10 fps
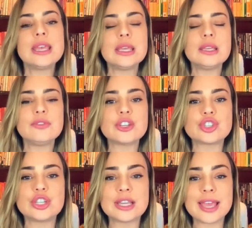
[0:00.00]
e
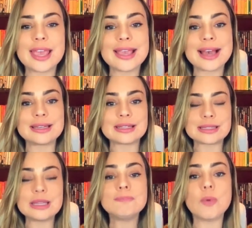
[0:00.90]
investir em
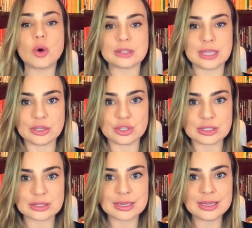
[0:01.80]
áreas
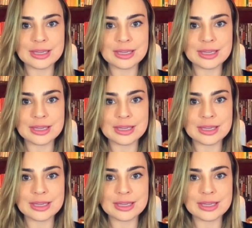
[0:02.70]
importantes.